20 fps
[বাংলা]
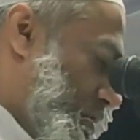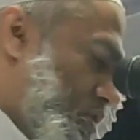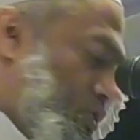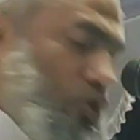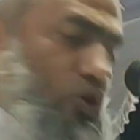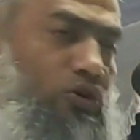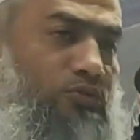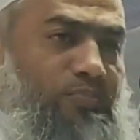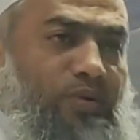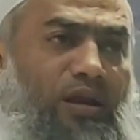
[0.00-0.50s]

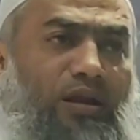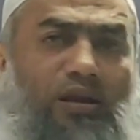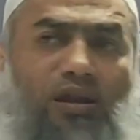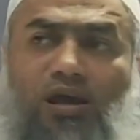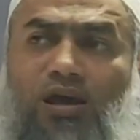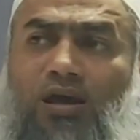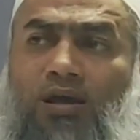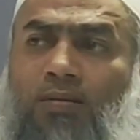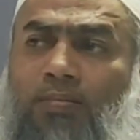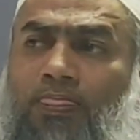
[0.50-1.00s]
ঠকবেন
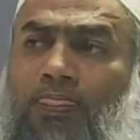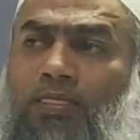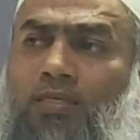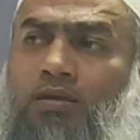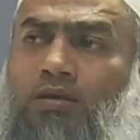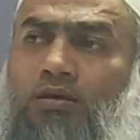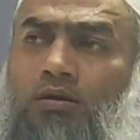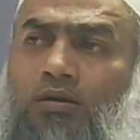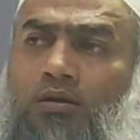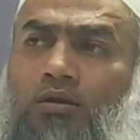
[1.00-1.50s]
না
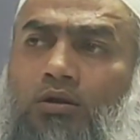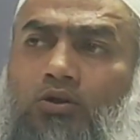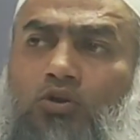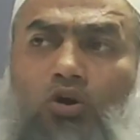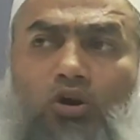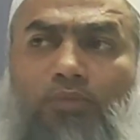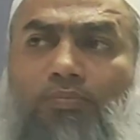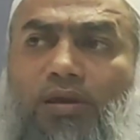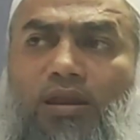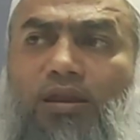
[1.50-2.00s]

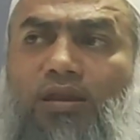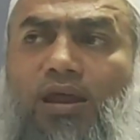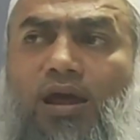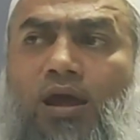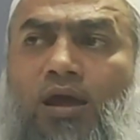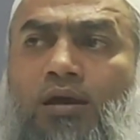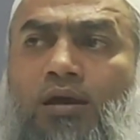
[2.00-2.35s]
ঠকবেন না